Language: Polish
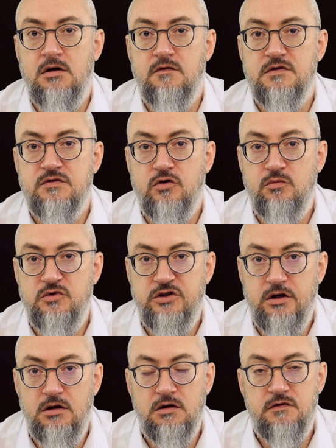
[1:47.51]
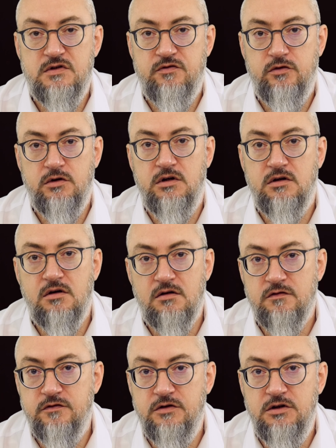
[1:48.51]
W swoim ciele i w swojej
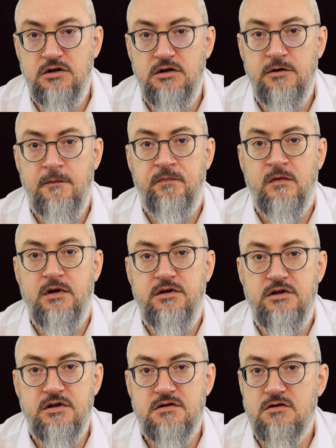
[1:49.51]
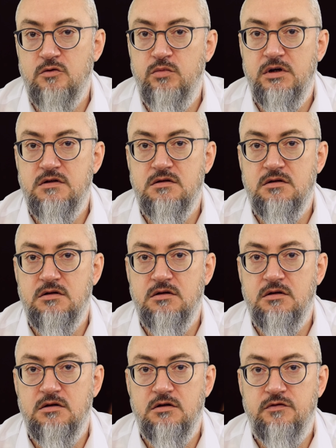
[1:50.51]
krwi jest
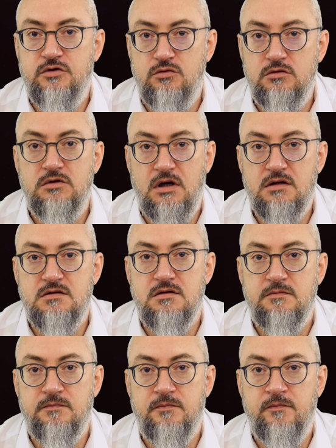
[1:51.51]
obecny e, wśród nas.